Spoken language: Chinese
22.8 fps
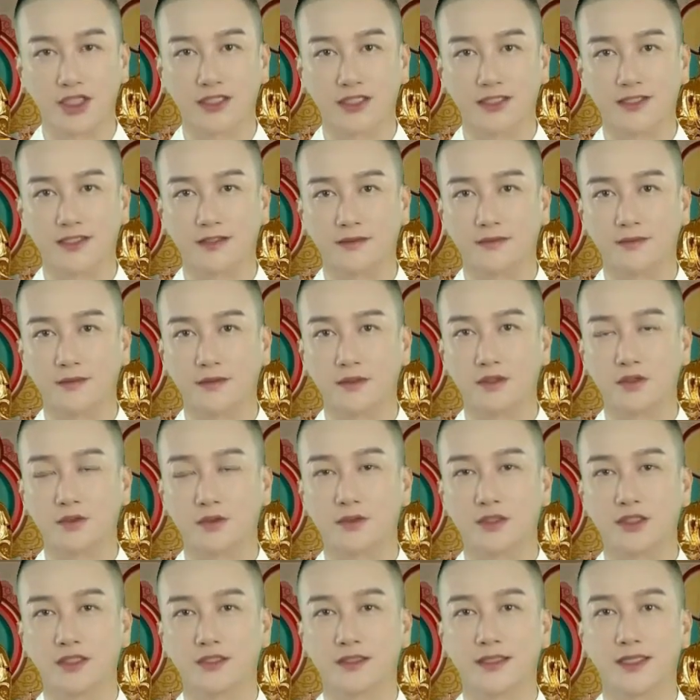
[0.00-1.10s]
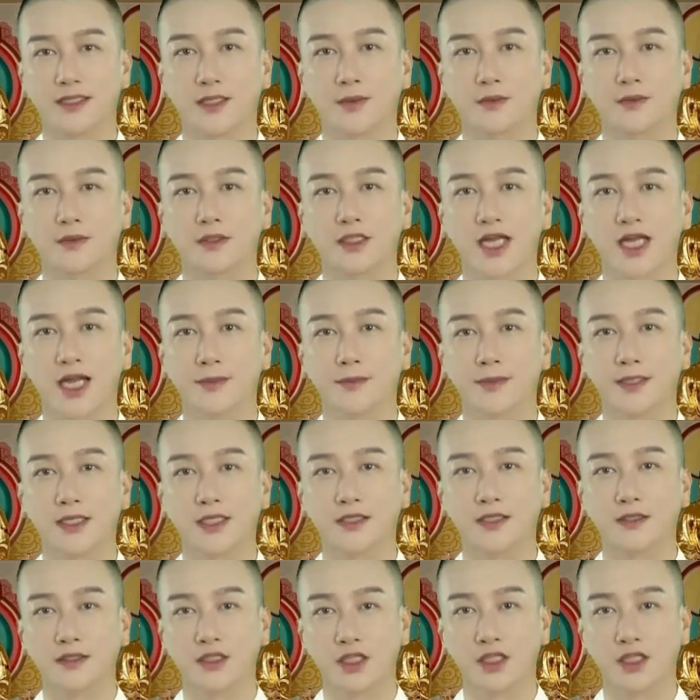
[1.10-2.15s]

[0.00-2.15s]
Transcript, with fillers: 心佛众生三无差别，